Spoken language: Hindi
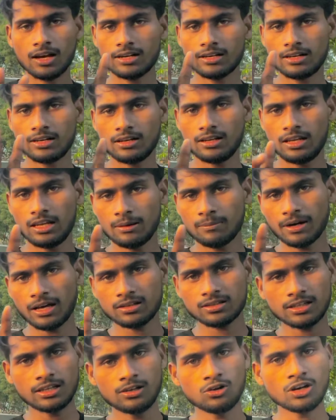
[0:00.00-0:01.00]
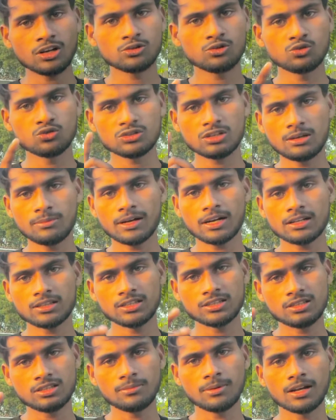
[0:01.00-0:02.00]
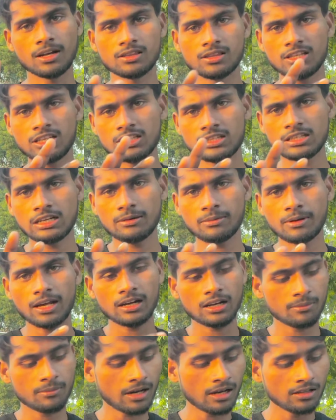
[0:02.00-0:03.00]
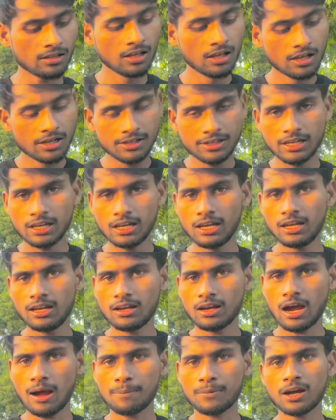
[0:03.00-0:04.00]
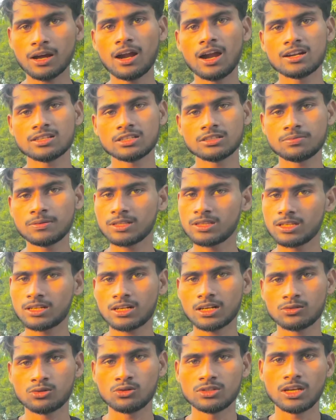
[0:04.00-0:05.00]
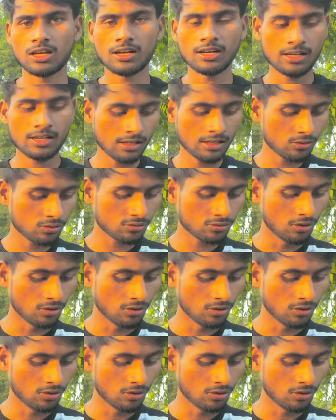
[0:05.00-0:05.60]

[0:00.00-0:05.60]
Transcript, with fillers: अगर एक बार सही होगा दूसरी बार तीसरी बार तीसरी बार के बाद ये आपका एडसेंस में दिक्कत हो जाएगा ठीक है